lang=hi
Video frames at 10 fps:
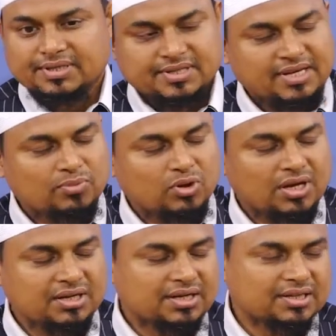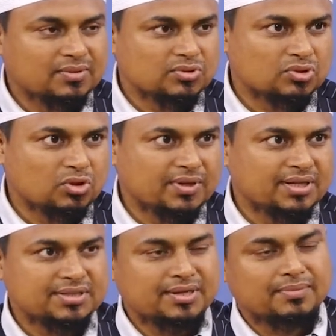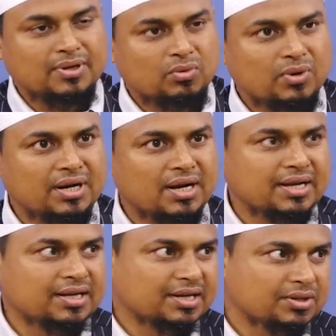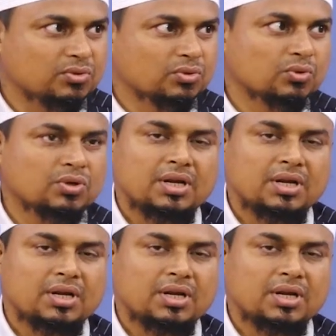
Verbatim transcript: सही बुखारी किताब उस्म हदीस नंबर वन नाइन एट टू